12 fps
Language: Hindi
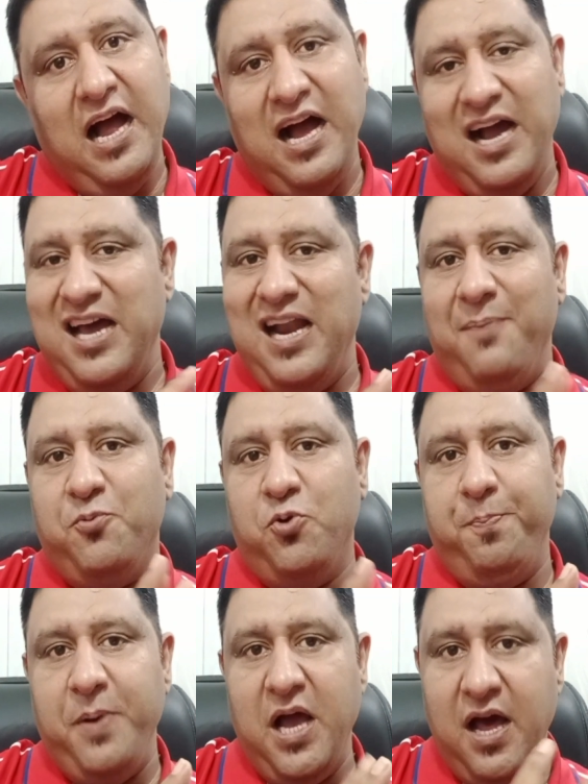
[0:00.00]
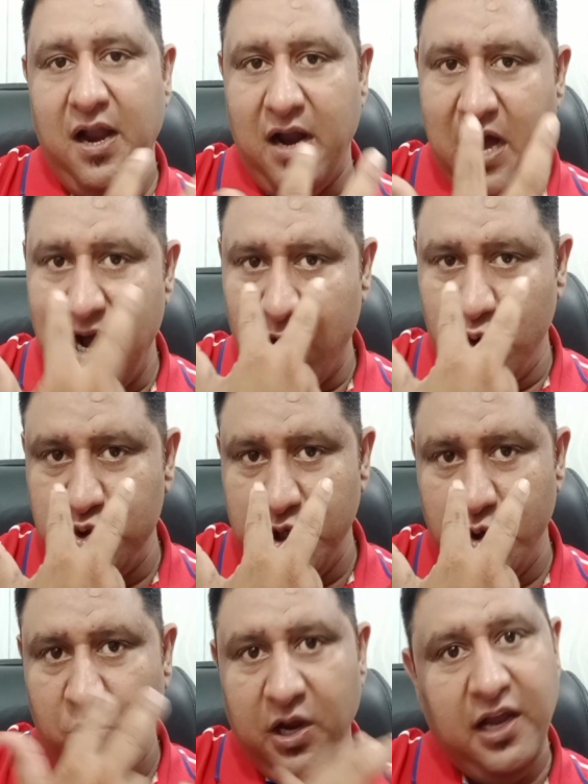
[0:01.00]
अगर आपको प्यार आँखों
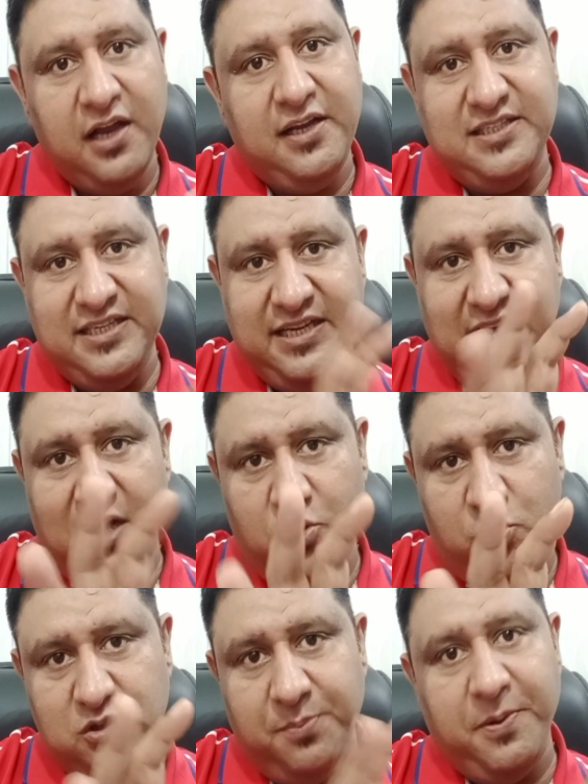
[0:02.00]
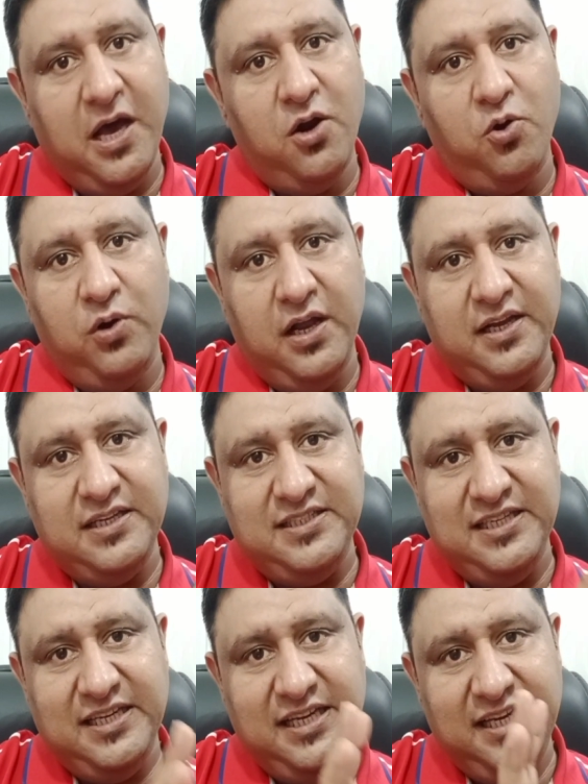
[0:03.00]
से हो रहा है किसी की आँखों से प्यार हो रहा है
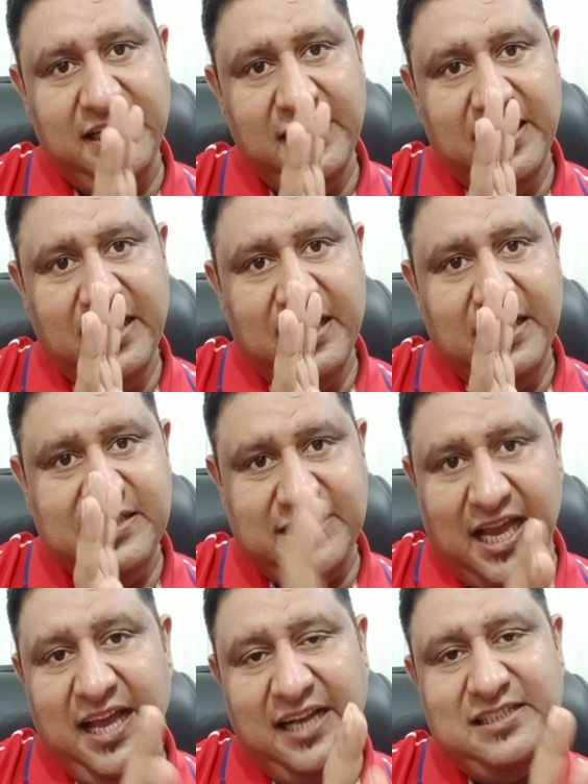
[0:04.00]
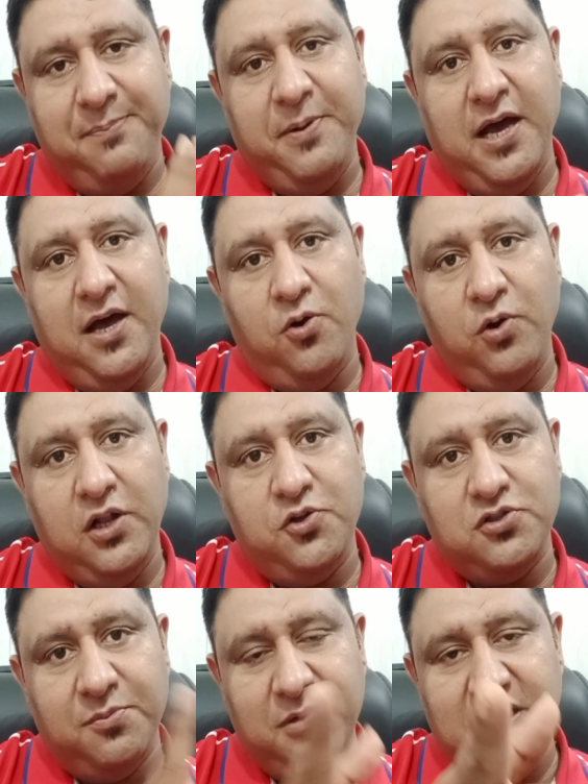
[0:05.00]
किसी की चेहरे से प्यार हो रहा है
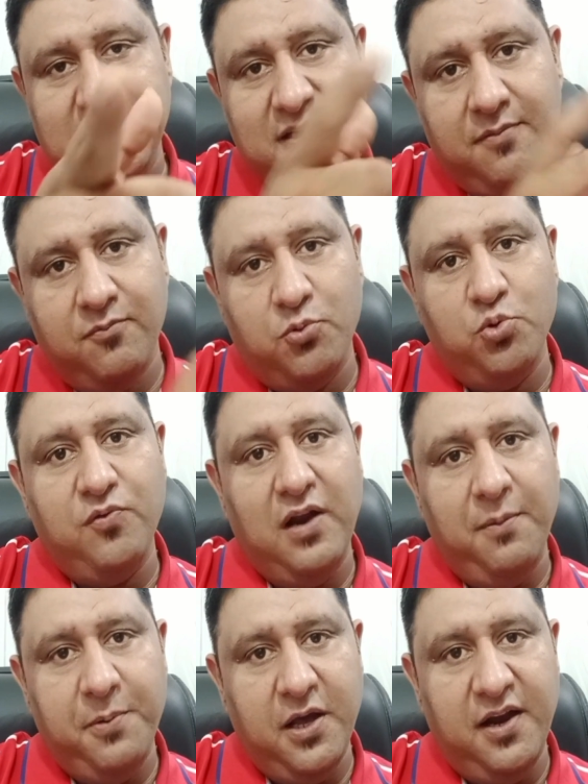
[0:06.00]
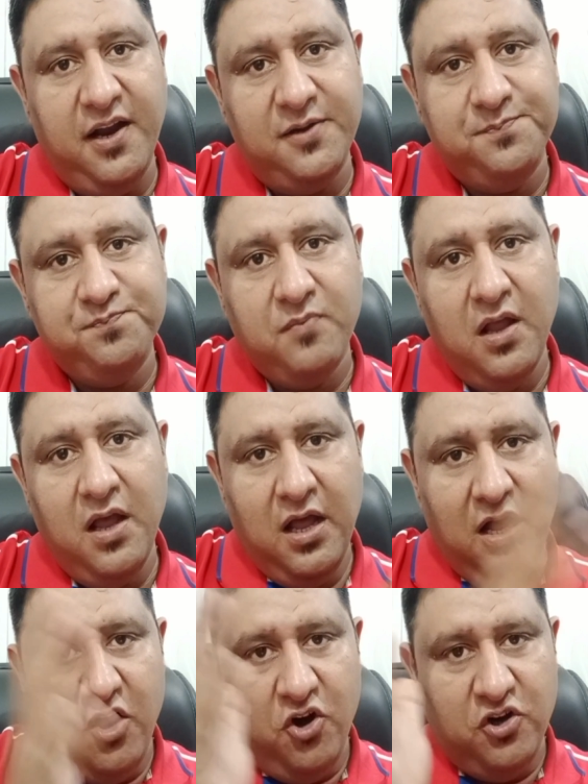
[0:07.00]
तो समझ लीजिए मून वाला प्यार है
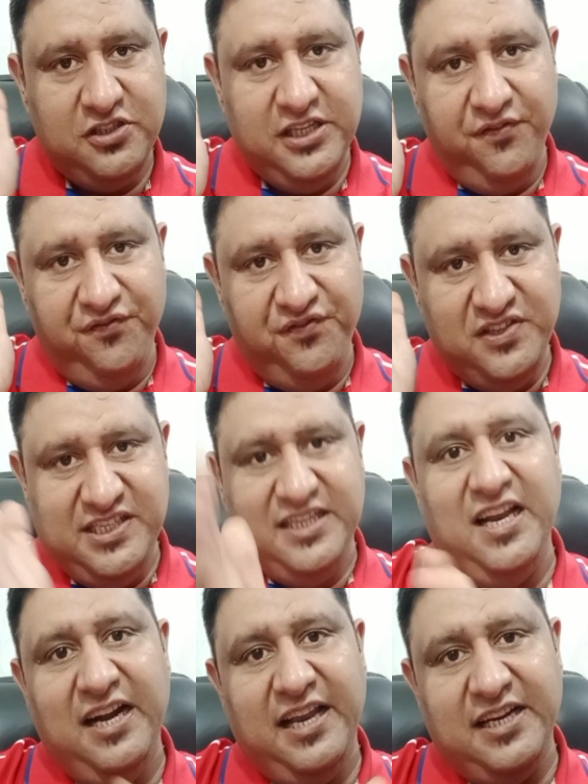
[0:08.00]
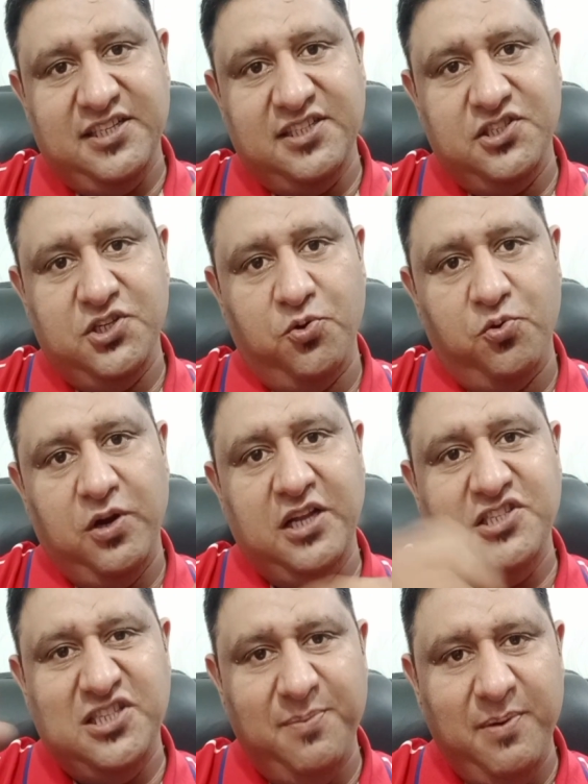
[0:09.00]
और सिर्फ फिजिकल अट्रैक्शन से हो रहा
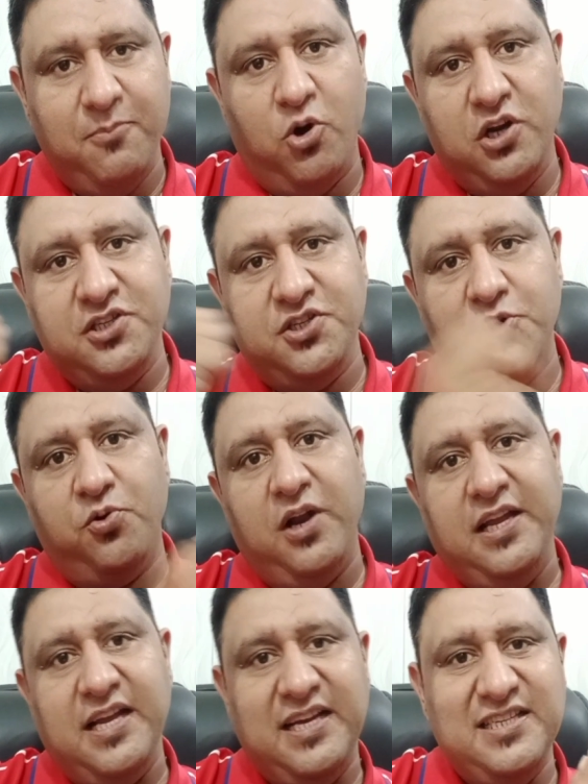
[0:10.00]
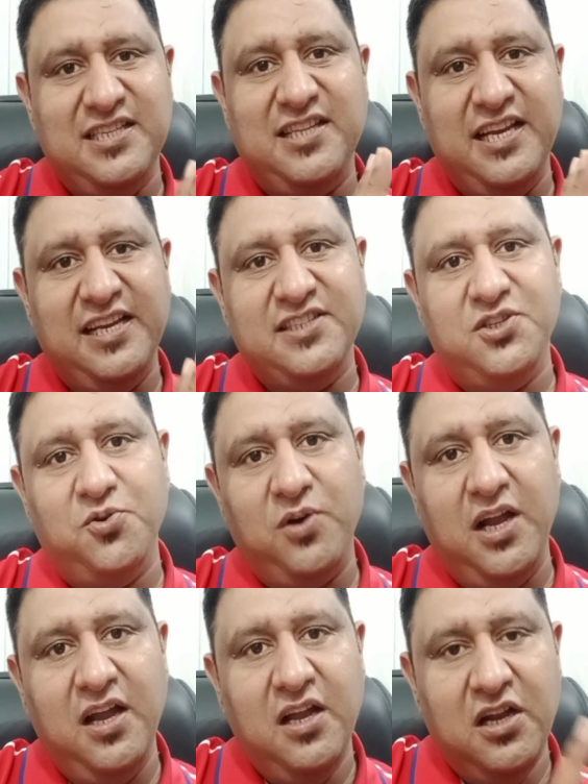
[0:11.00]
है जिमिंग बॉडी से हो रहा है या किसी तरीके से हो
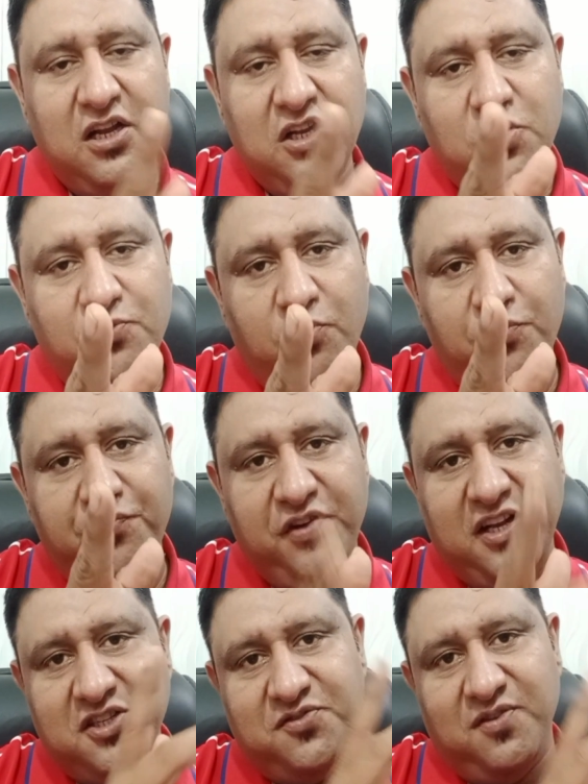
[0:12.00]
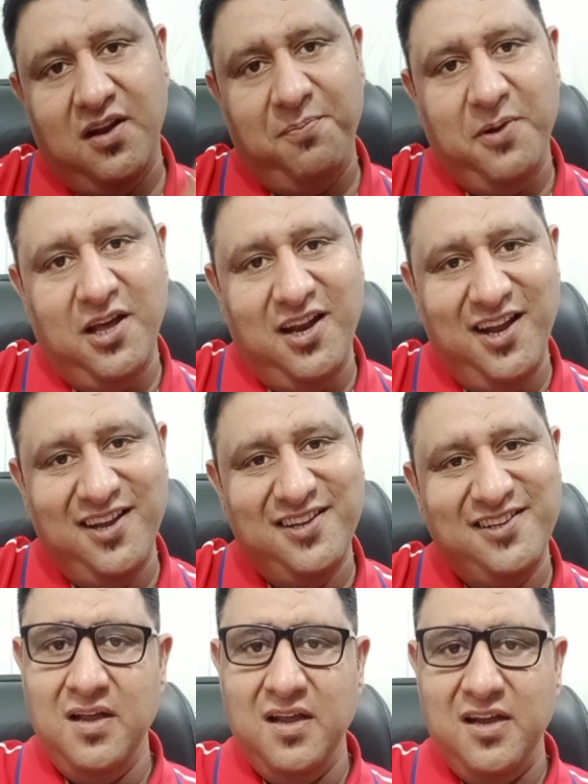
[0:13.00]
रहा है तो वो वीनस वाला प्यार है
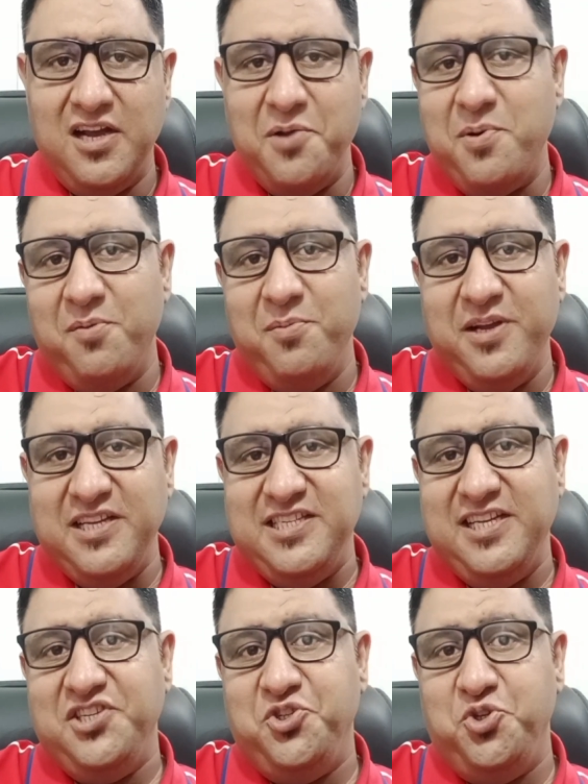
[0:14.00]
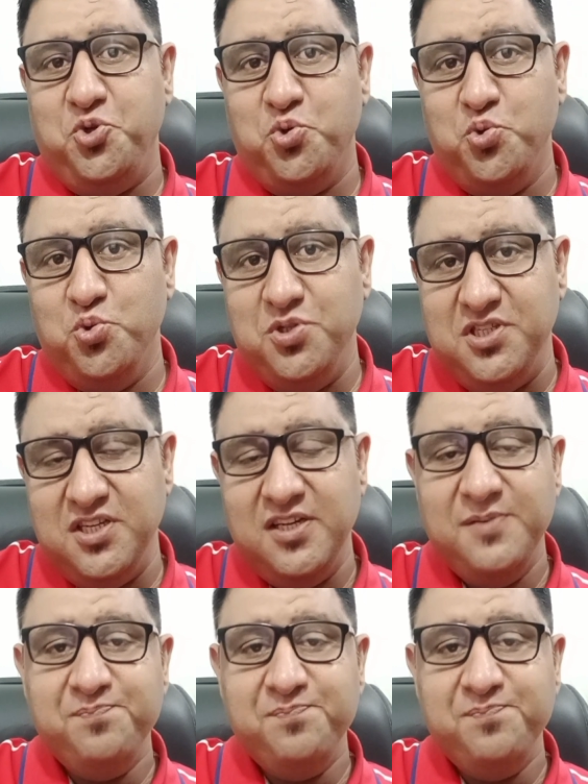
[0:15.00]
कई बार हमें किसी के शूज़